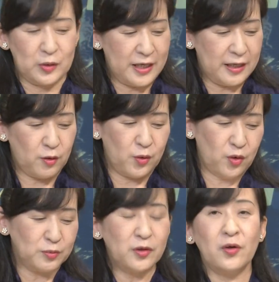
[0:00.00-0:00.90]
えー
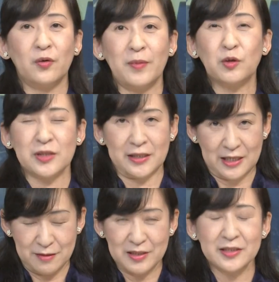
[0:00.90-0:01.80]
小室眞子さんに
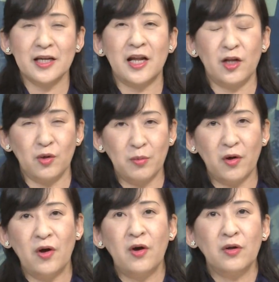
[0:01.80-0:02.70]
なりましたけれども